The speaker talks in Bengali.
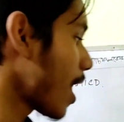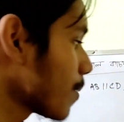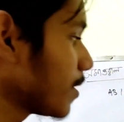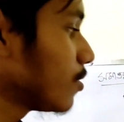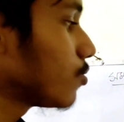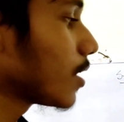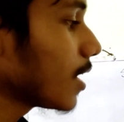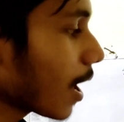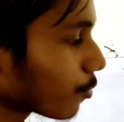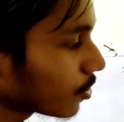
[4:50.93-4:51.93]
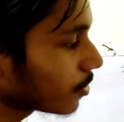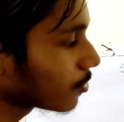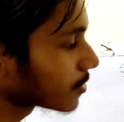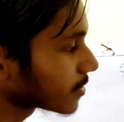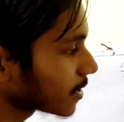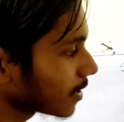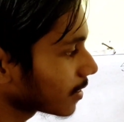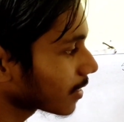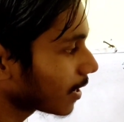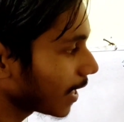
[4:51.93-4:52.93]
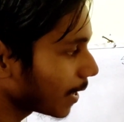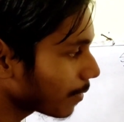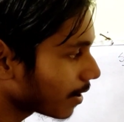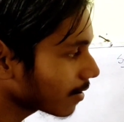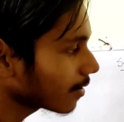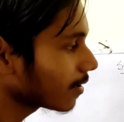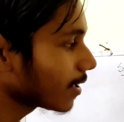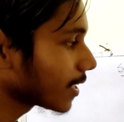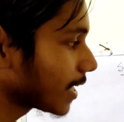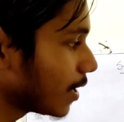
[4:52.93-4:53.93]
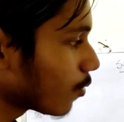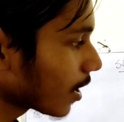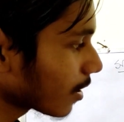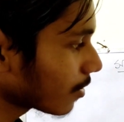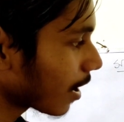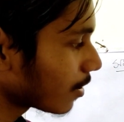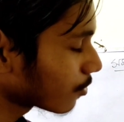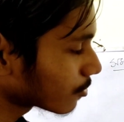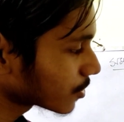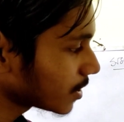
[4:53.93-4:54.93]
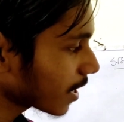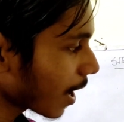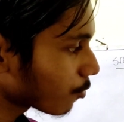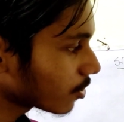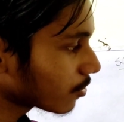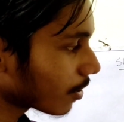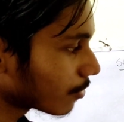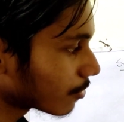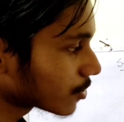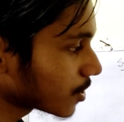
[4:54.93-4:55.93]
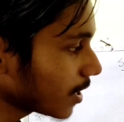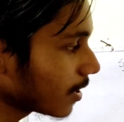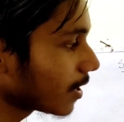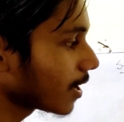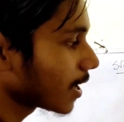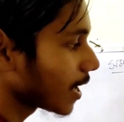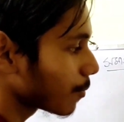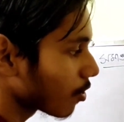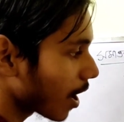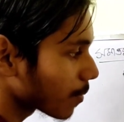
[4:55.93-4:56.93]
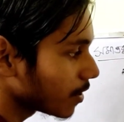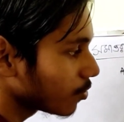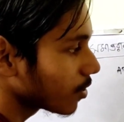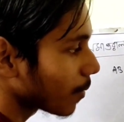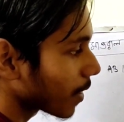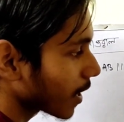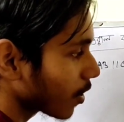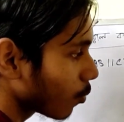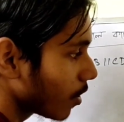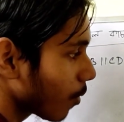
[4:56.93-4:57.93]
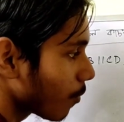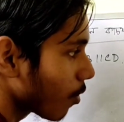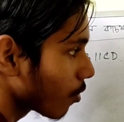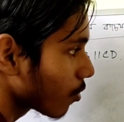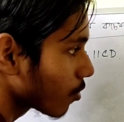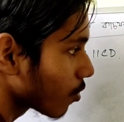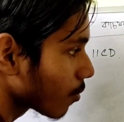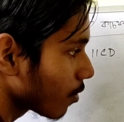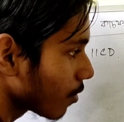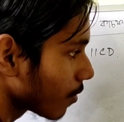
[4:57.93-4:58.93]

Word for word: আর বিন্দুতে গিয়ে আপতিত হচ্ছে তাহলে এবার আলোক আলোকরশ্মিটা আপতিত আলোকরশ্মি এবং আর বিন্দুতে আমরা একটা অভিলম্ব অঙ্কন করব